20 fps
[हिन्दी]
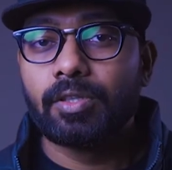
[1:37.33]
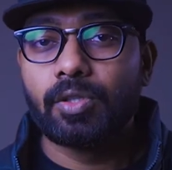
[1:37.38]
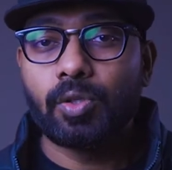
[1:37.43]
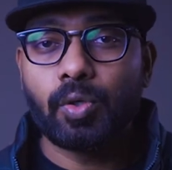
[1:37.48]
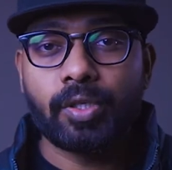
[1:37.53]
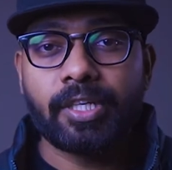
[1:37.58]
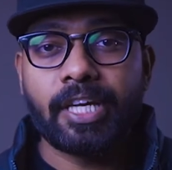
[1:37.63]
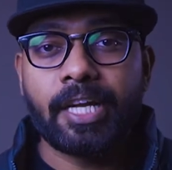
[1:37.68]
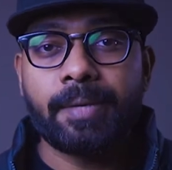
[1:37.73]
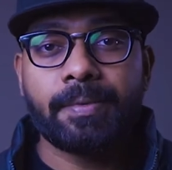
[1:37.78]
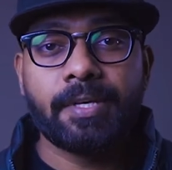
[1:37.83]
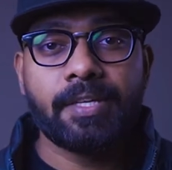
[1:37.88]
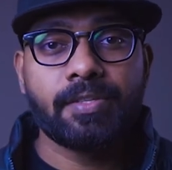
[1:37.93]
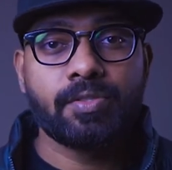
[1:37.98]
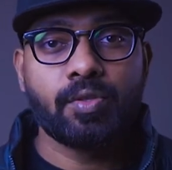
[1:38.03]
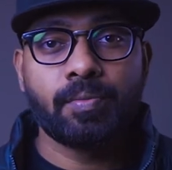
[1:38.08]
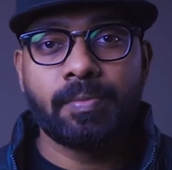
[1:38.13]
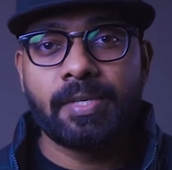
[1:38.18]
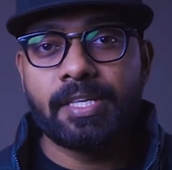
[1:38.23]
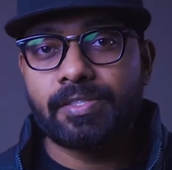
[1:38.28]
दो टाइप के
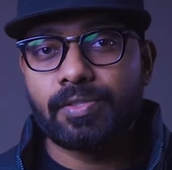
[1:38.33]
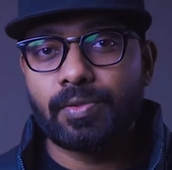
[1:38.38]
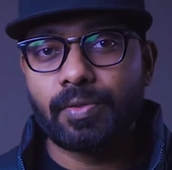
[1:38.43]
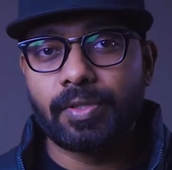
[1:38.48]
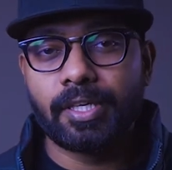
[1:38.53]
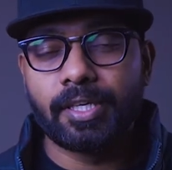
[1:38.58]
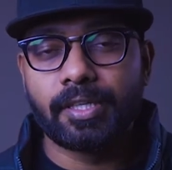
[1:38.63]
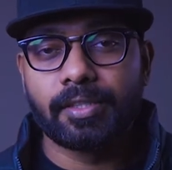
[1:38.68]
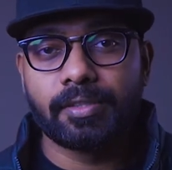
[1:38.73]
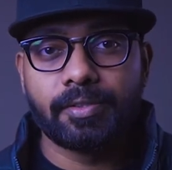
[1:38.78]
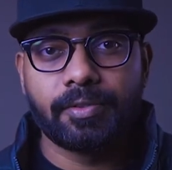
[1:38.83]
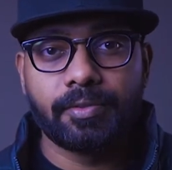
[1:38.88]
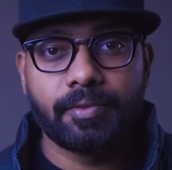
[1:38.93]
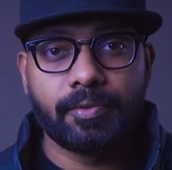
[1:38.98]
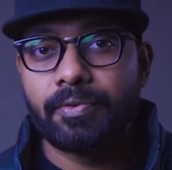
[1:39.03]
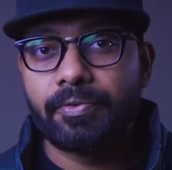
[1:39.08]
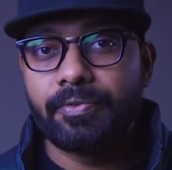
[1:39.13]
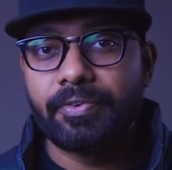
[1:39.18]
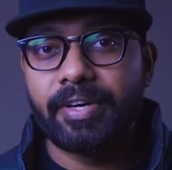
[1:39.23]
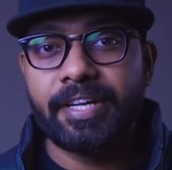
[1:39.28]
जूम लेंस होते
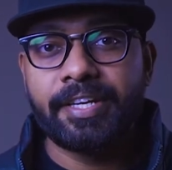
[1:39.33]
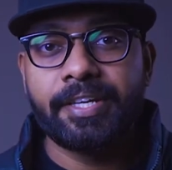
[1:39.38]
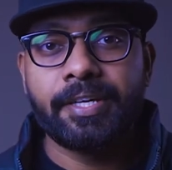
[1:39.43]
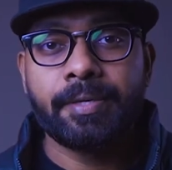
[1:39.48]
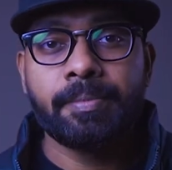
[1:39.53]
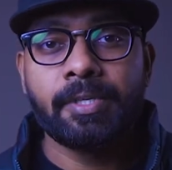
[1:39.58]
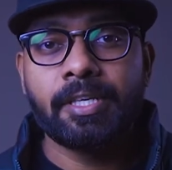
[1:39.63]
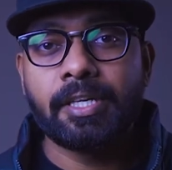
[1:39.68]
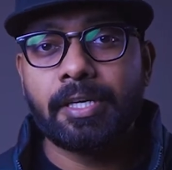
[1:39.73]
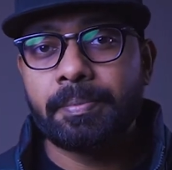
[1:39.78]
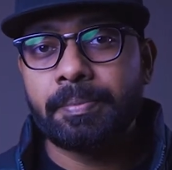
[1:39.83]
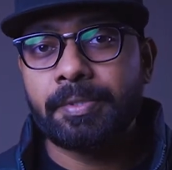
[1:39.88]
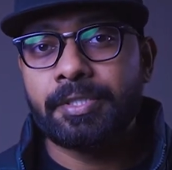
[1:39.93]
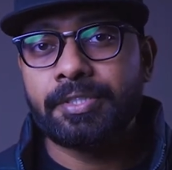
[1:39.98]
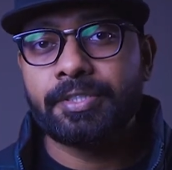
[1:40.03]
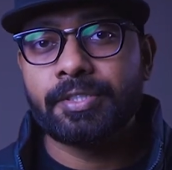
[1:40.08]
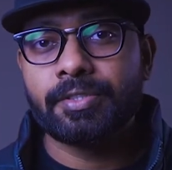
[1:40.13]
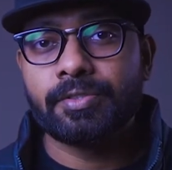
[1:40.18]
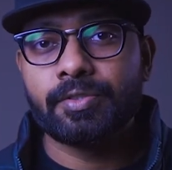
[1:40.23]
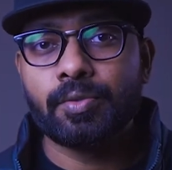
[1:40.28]
हैं वेरिएबल
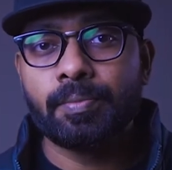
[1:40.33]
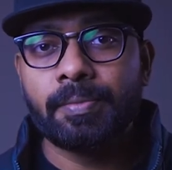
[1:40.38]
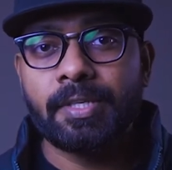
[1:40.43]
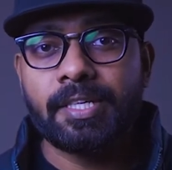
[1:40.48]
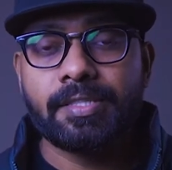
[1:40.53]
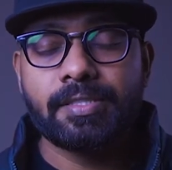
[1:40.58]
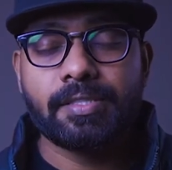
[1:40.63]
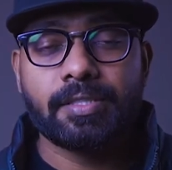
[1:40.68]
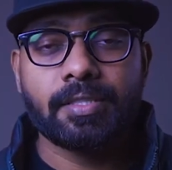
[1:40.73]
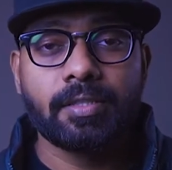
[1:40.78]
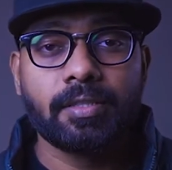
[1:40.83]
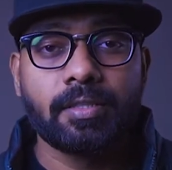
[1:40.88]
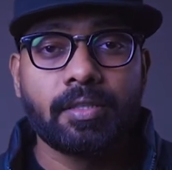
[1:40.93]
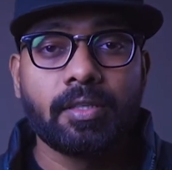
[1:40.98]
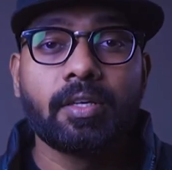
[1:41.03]
अपर्चर जूम लेंस